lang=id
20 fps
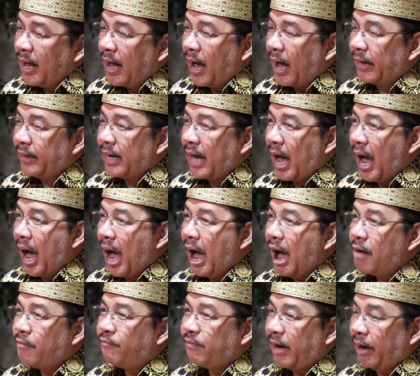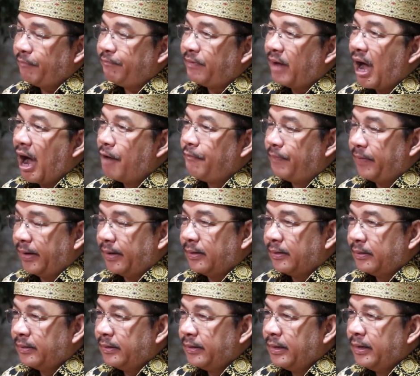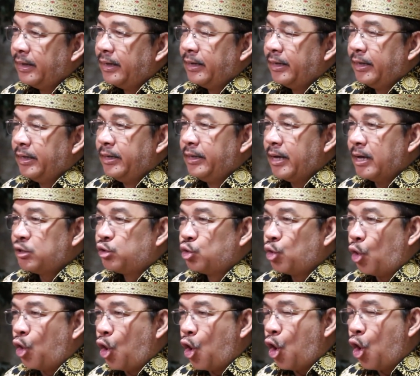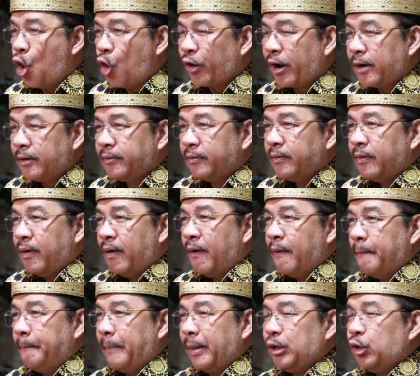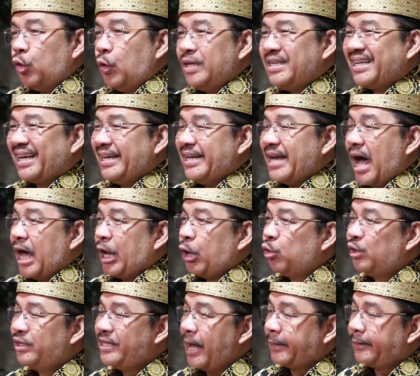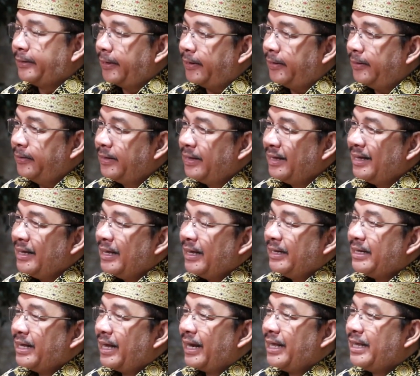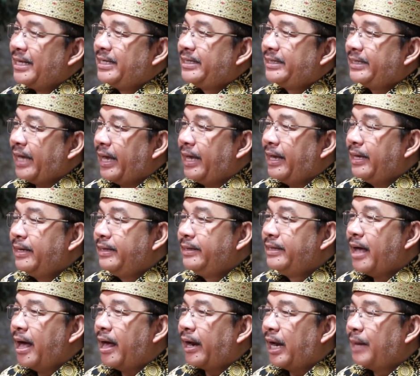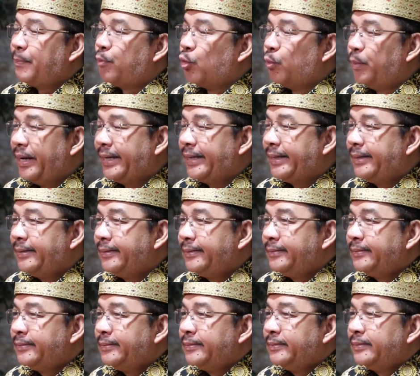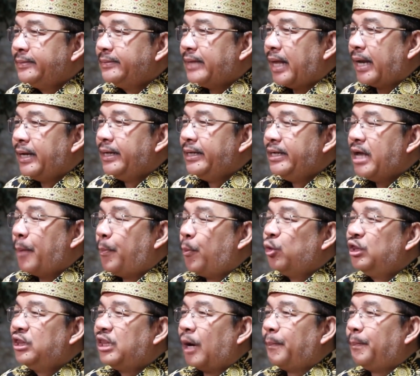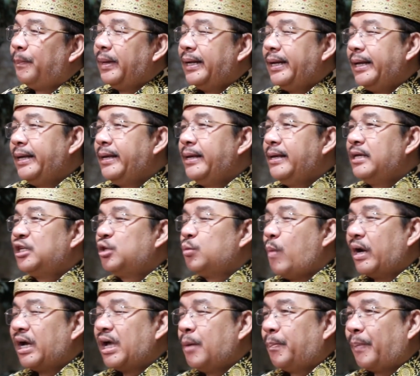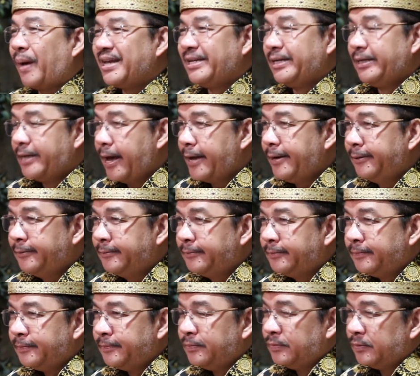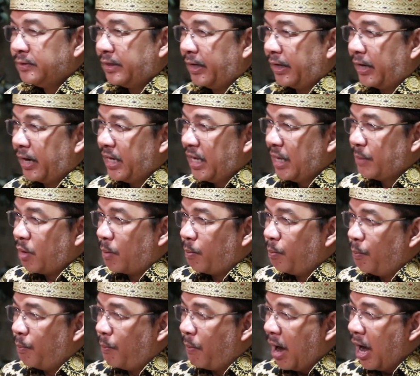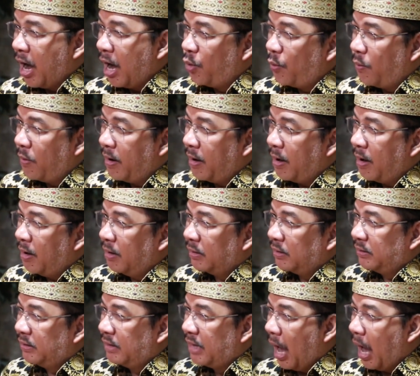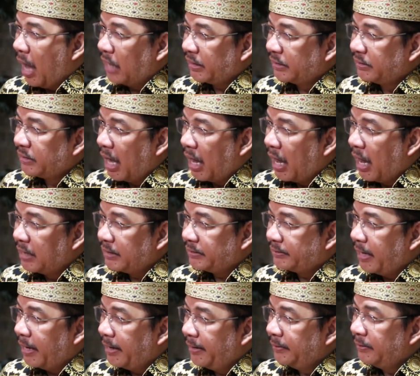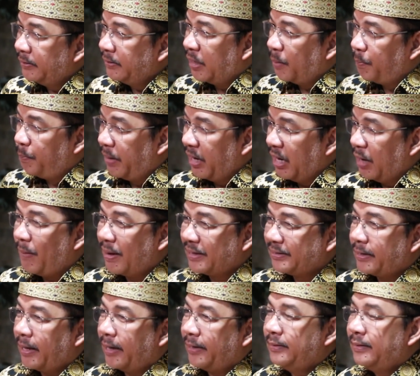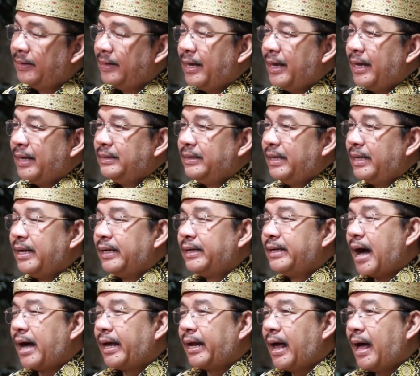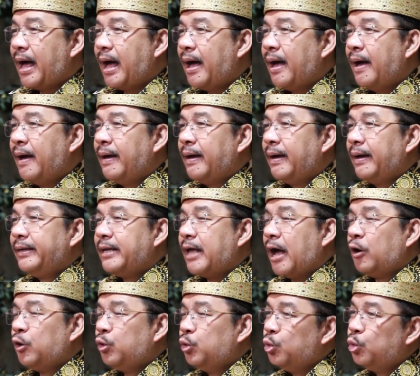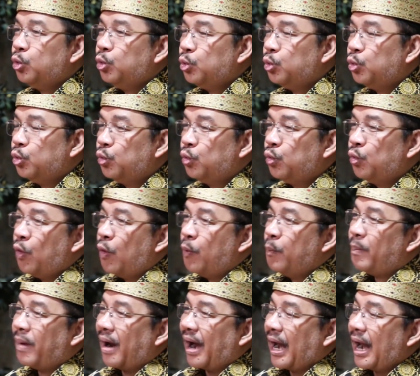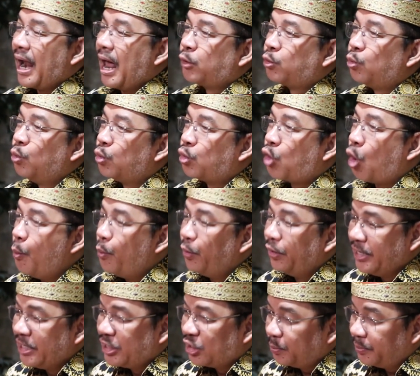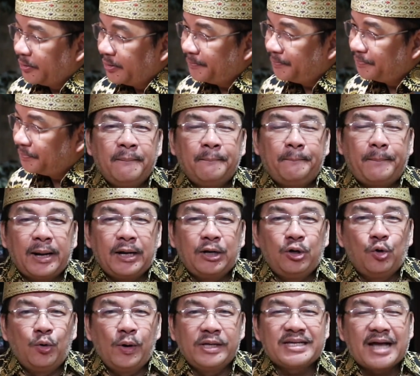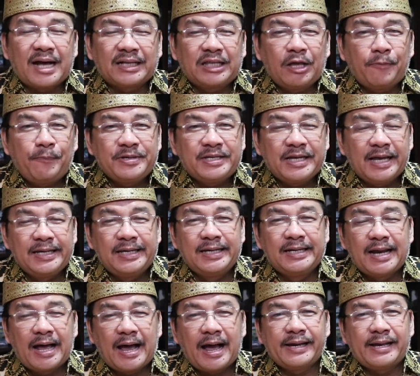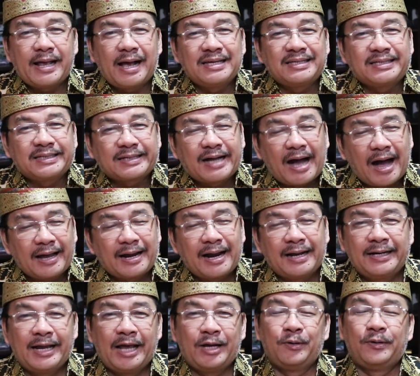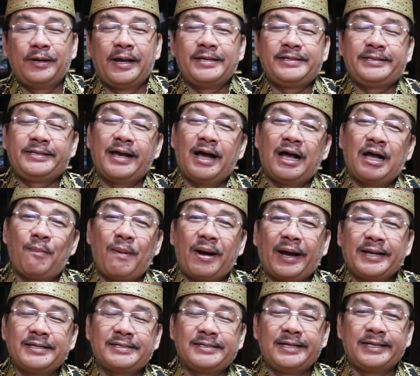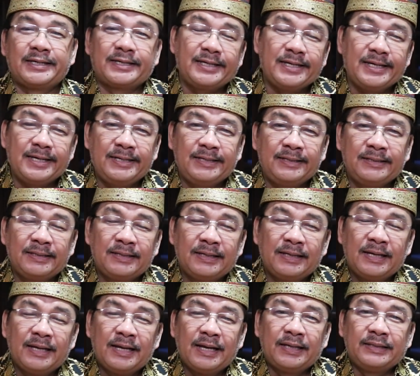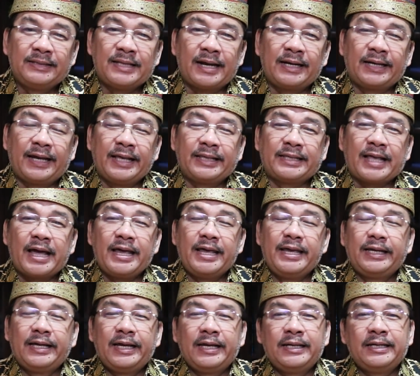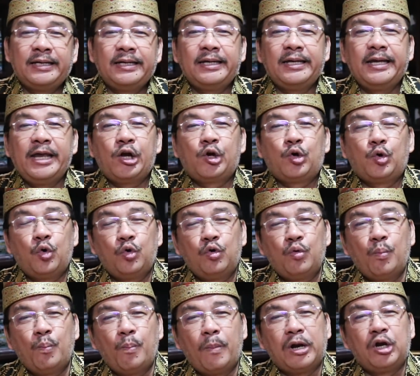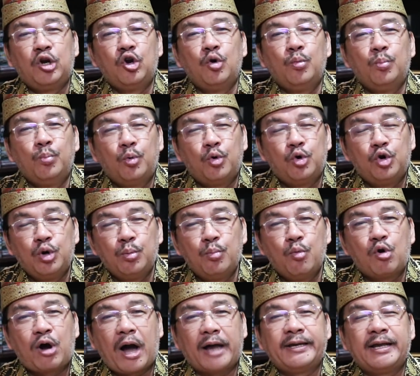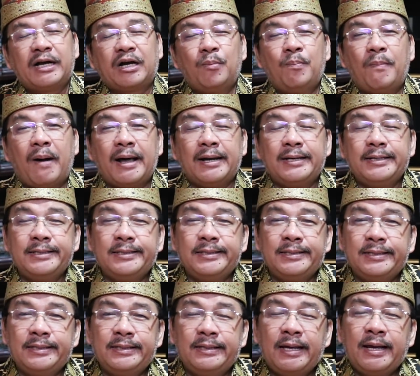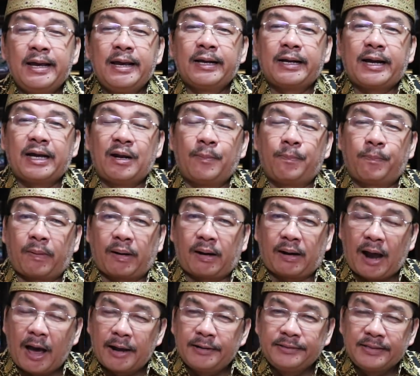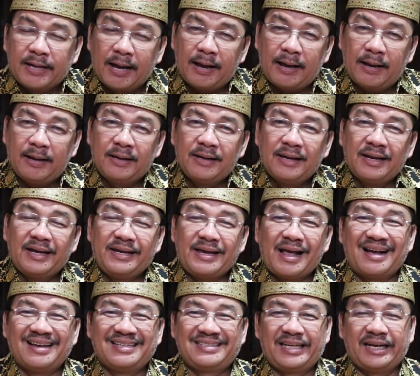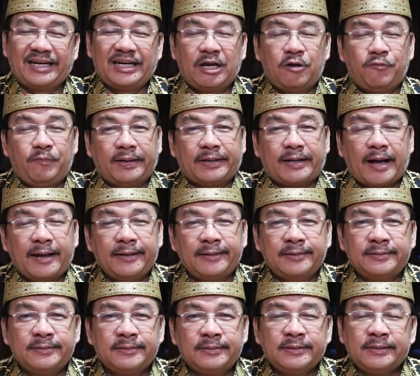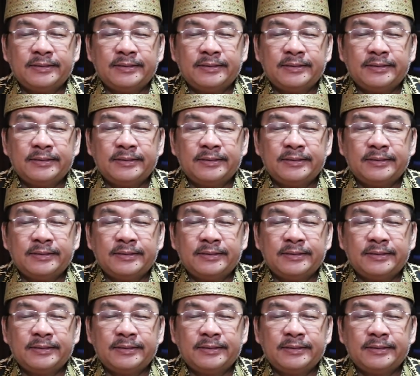ada Haklef Hafal. Ia seorang penulis skenario teater dari Cehnya Republik dan ia pun terpilih sebagai presiden karena ia membawa gagasan-gagasan kebebasan di negara yang dulu berlaku komunisme. Penulis aktivis inilah yang sekarang di Indonesia makin sedikit dan kita ingin ikut menumbuh-numbuhkannya kembali karena perannya yang signifikan